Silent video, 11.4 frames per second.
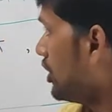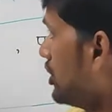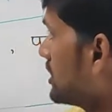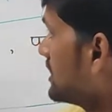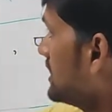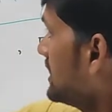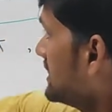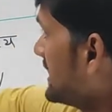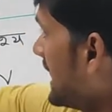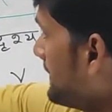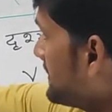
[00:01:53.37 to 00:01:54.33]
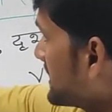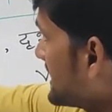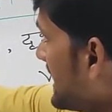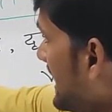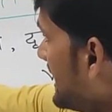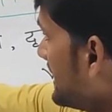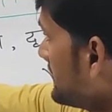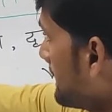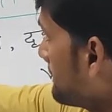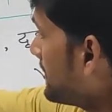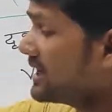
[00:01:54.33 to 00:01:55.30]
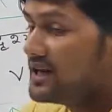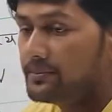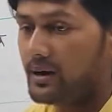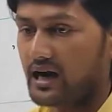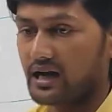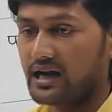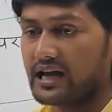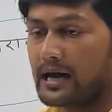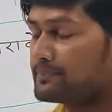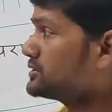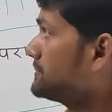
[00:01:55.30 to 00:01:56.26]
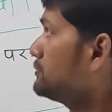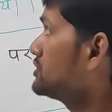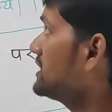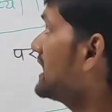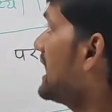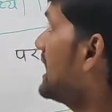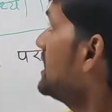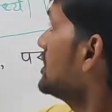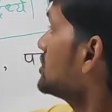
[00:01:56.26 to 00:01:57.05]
और यहाँ पर क्या है पहली बार अगर आपसे पूछेगा